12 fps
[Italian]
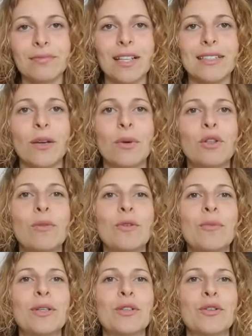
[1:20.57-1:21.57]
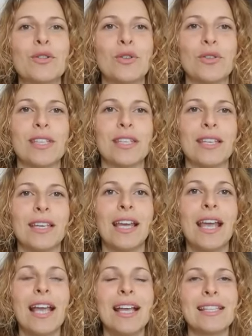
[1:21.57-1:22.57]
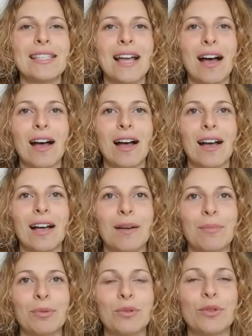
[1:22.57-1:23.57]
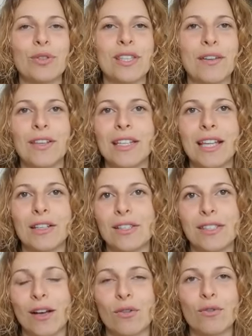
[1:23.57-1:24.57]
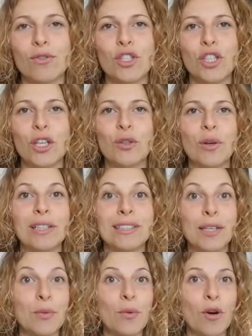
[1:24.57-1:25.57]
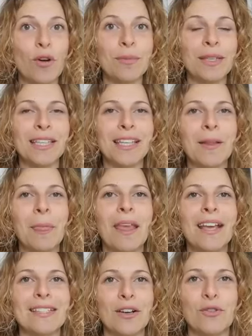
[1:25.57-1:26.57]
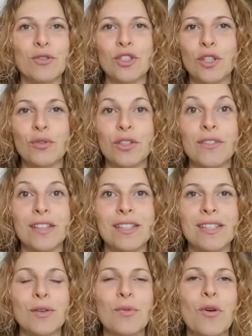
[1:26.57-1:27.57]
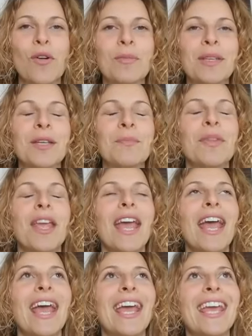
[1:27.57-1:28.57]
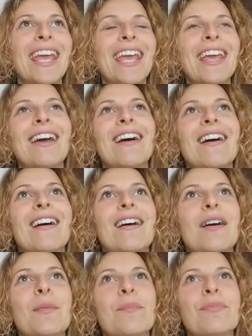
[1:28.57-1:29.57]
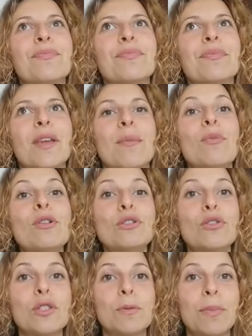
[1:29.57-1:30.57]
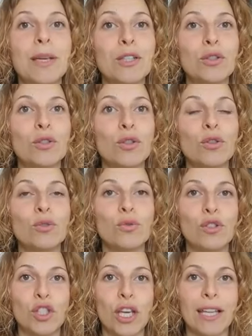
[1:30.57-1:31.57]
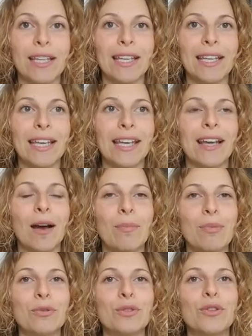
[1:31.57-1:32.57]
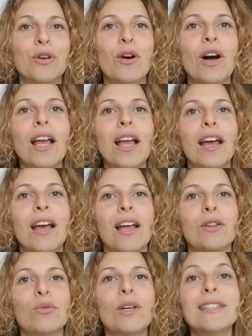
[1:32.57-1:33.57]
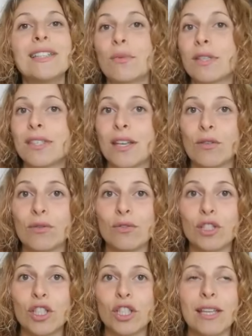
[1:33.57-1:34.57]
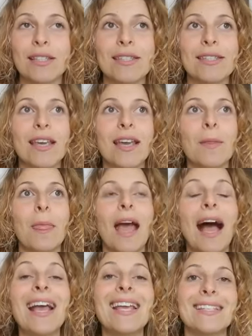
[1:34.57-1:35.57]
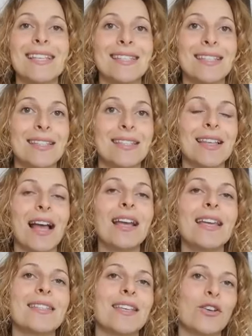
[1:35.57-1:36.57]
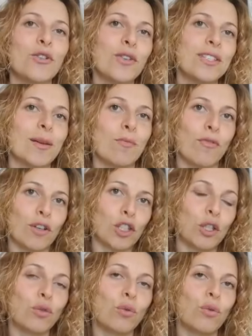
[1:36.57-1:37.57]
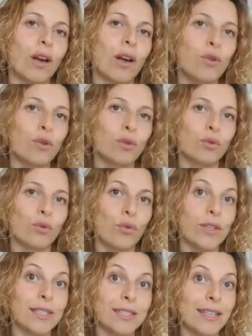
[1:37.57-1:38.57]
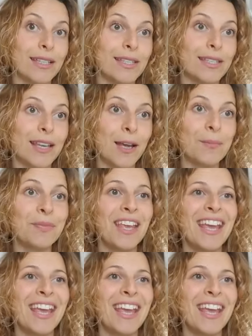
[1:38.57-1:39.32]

seguendo il mio percorso si sta appunto sta, vede, sta conoscendo altri uomini, sta conoscendo diversi uomini e um, molto spesso succede che appunto eh, durante queste conoscenze, anche se, si, anche se noi stiamo facendo un lavoro su noi stesse,